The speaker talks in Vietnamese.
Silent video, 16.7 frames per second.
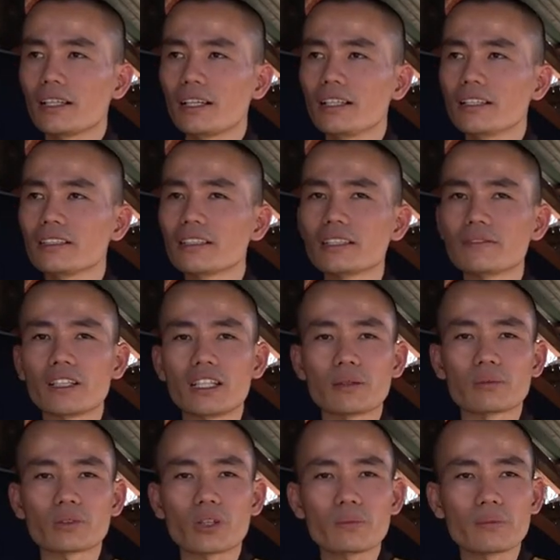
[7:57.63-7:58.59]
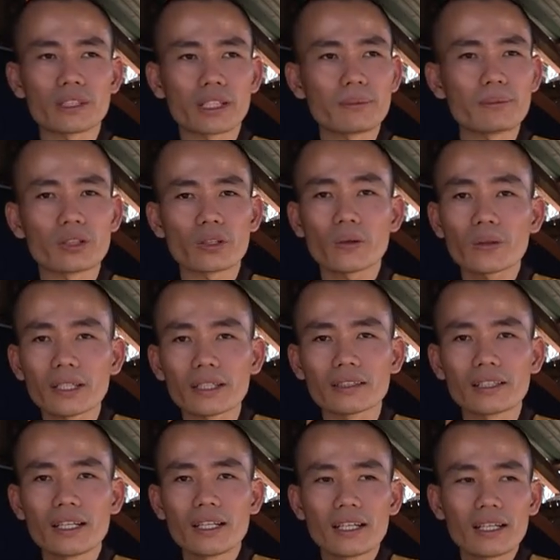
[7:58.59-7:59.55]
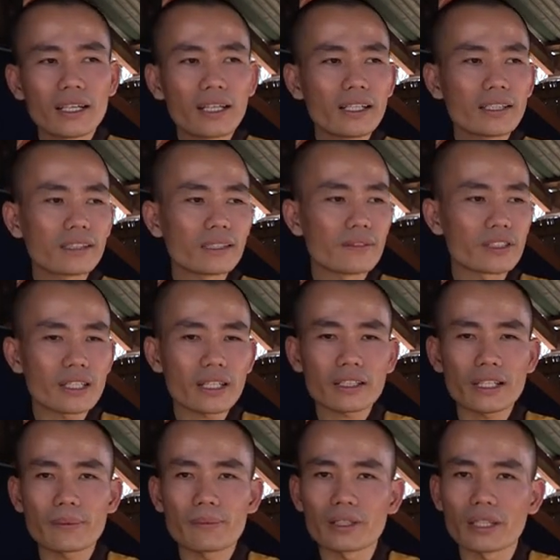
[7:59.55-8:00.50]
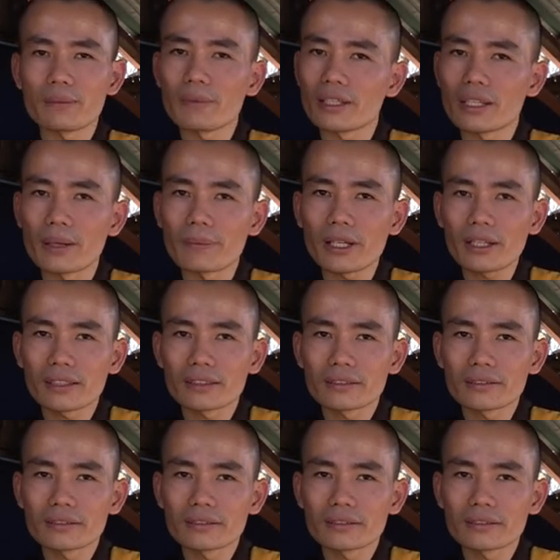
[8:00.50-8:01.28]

hơn người về lòng tốt mình nghĩ mình tốt hơn hơn người về sắc đẹp mình nghĩ mình đẹp hơn